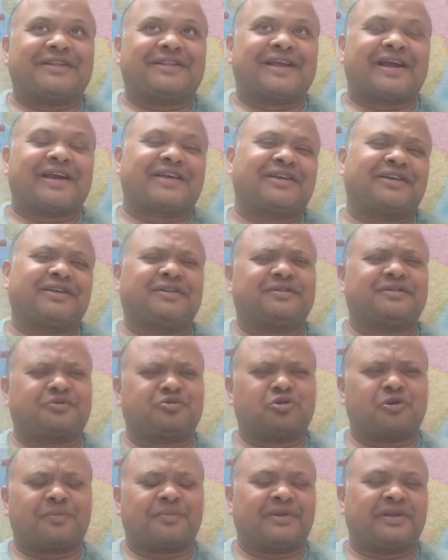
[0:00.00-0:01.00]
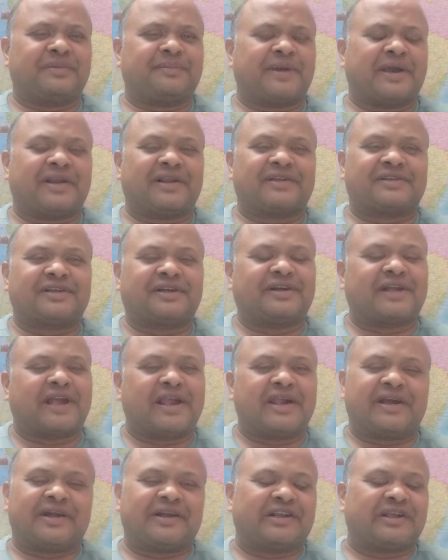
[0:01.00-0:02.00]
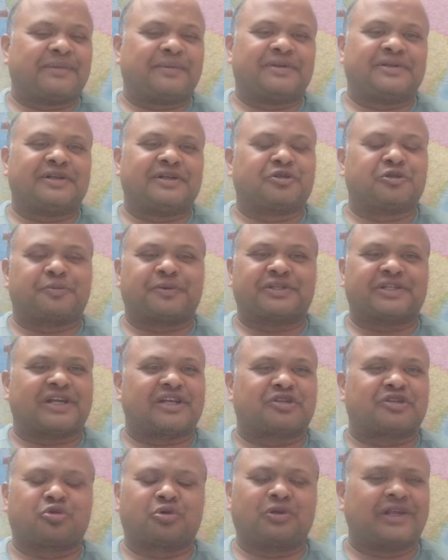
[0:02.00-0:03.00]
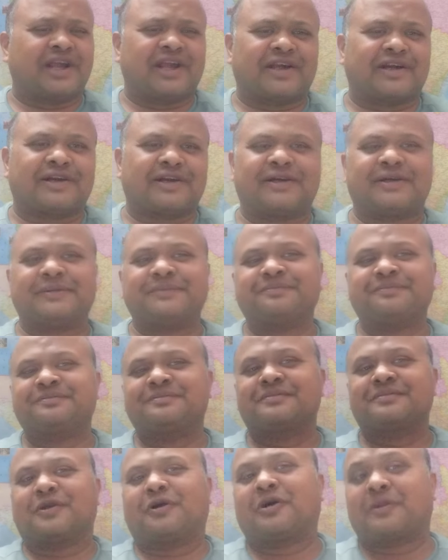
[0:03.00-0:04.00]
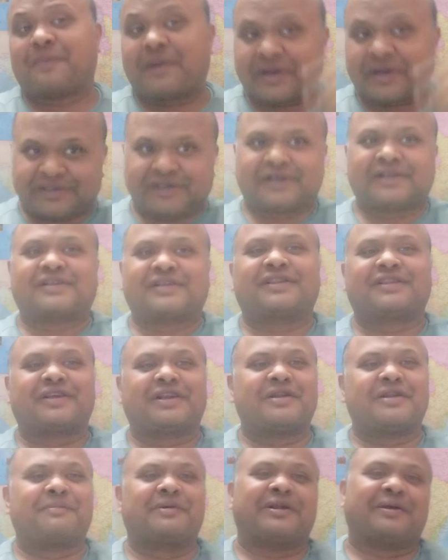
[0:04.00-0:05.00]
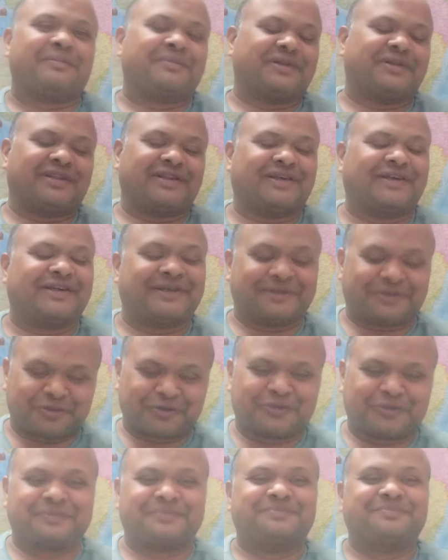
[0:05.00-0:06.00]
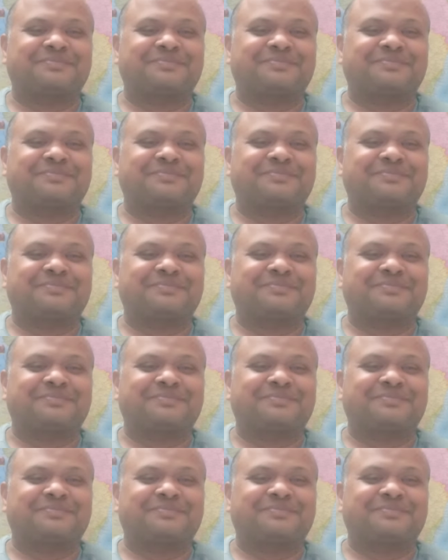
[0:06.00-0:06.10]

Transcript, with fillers: ताकि तू अपनी मेहनत से ढाई घंटे में 650 तो ले आएगा और बाकी के सत्तर नंबर हम दे देंगे तो